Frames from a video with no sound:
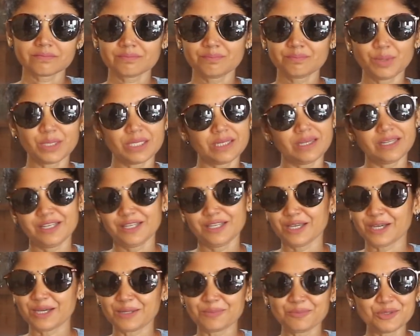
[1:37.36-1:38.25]
पता नहीं
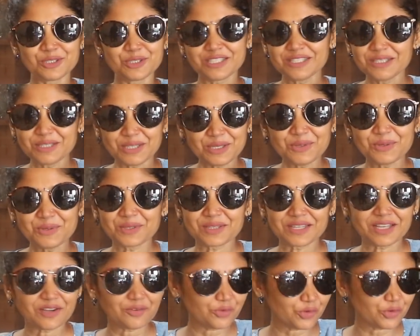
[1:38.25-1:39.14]
यार मुझसे नहीं
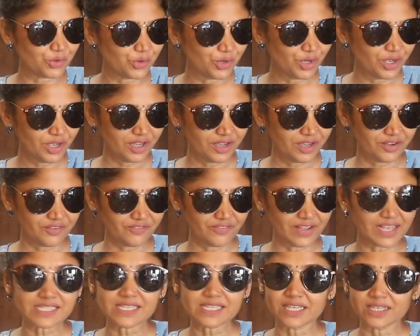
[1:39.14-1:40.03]
होता वो
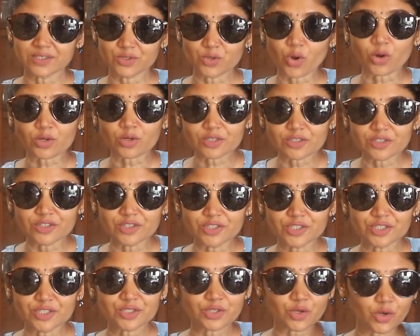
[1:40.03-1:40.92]
वैसे
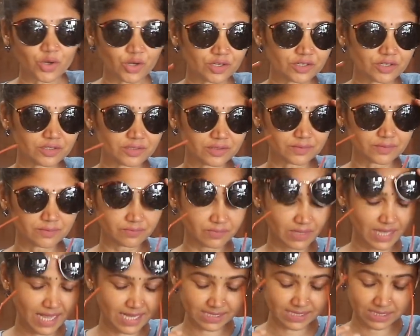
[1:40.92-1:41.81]
डॉक्टर्स और
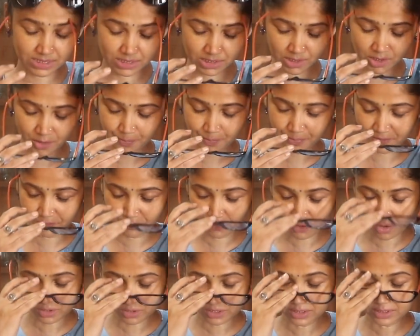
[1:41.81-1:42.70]
ऐसे जगह पे
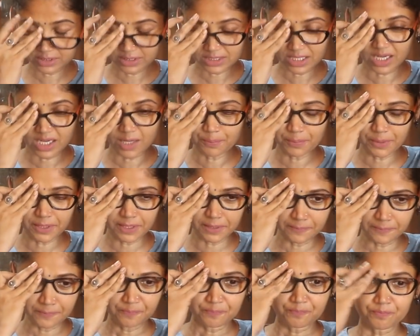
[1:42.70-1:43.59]
व्लॉगिंग जहाँ पे
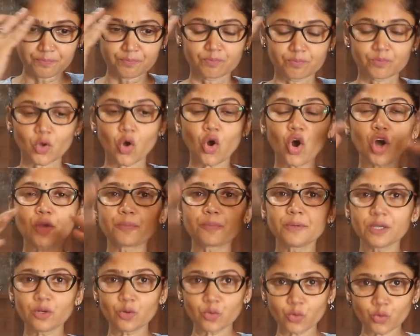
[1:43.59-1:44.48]
और
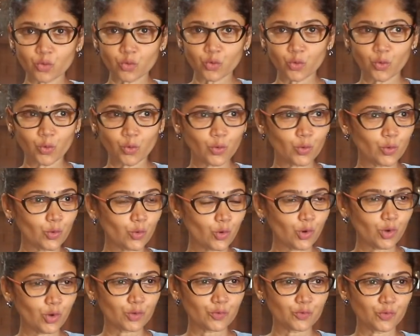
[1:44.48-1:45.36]
भी लोग हों
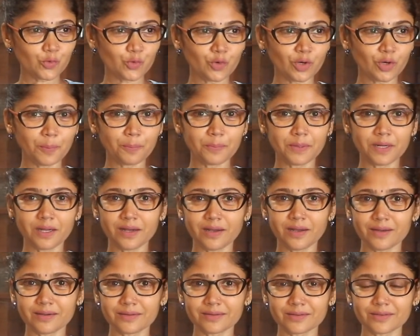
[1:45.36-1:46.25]
और वो अपना
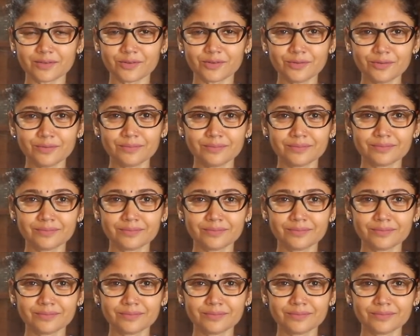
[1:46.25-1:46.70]
यू you नो know,